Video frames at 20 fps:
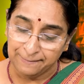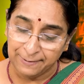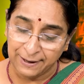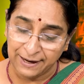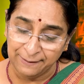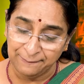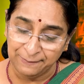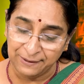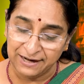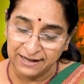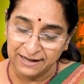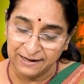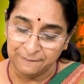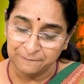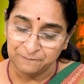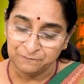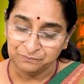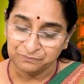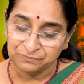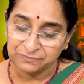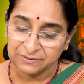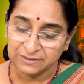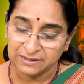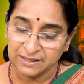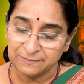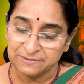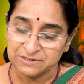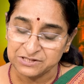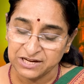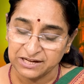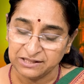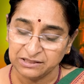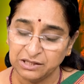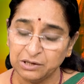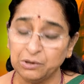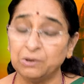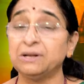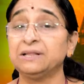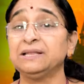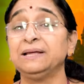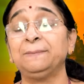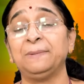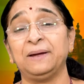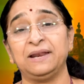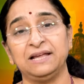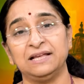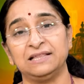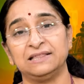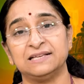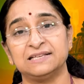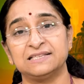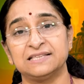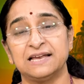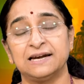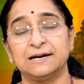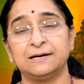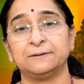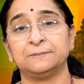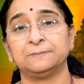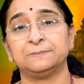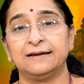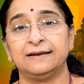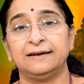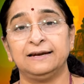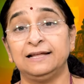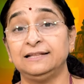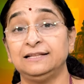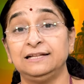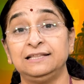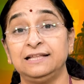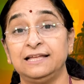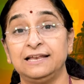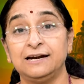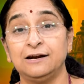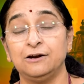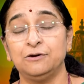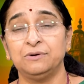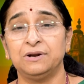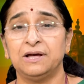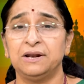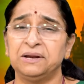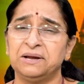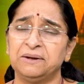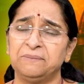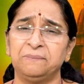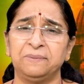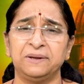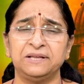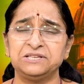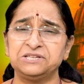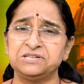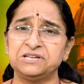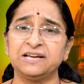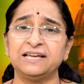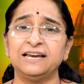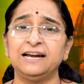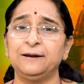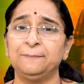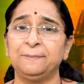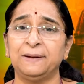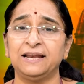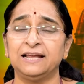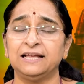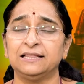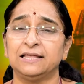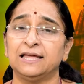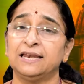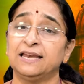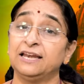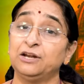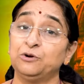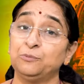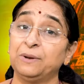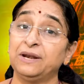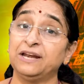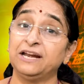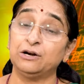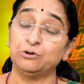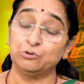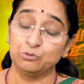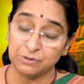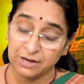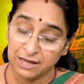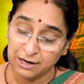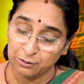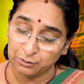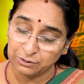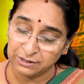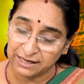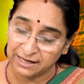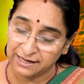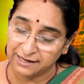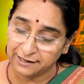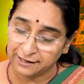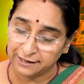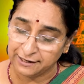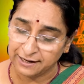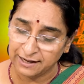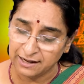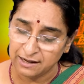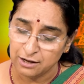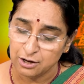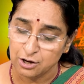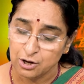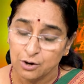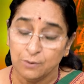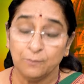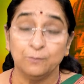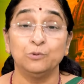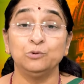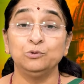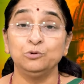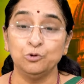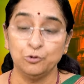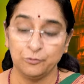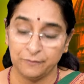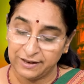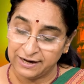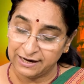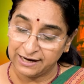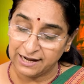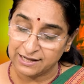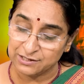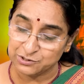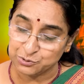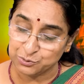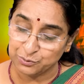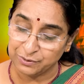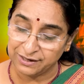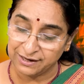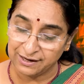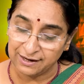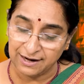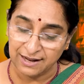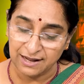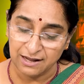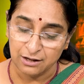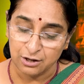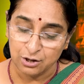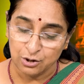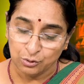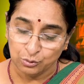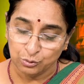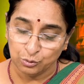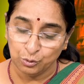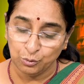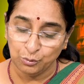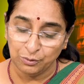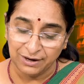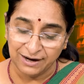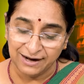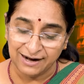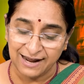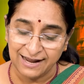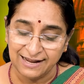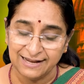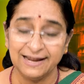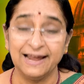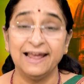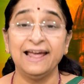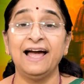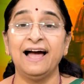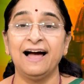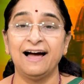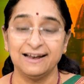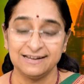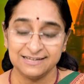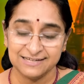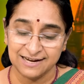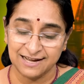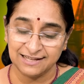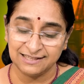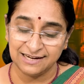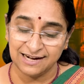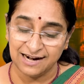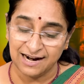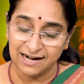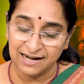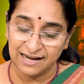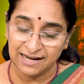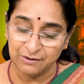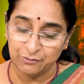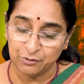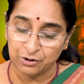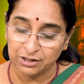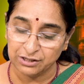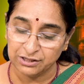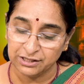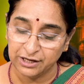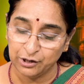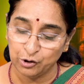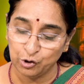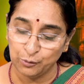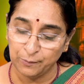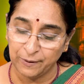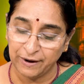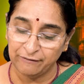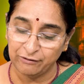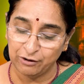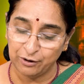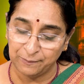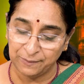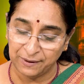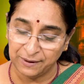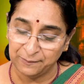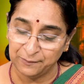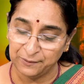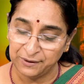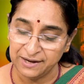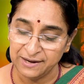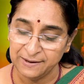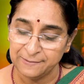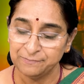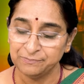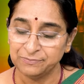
భయపడి తమ శక్తి కొలది పరిగెత్తేశారట నదీ తీరంలో ఉన్నారు ఇక పిచ్చెక్కినట్టు పరిగెత్తారు ఎటు పరిగెడుతున్నారో తెలియకుండా ముందు వెనక చూడకుండా దూరంగా ఏ ఆచ్ఛాదన లేని ఒక దిగుడు బావిలో పడిపోయి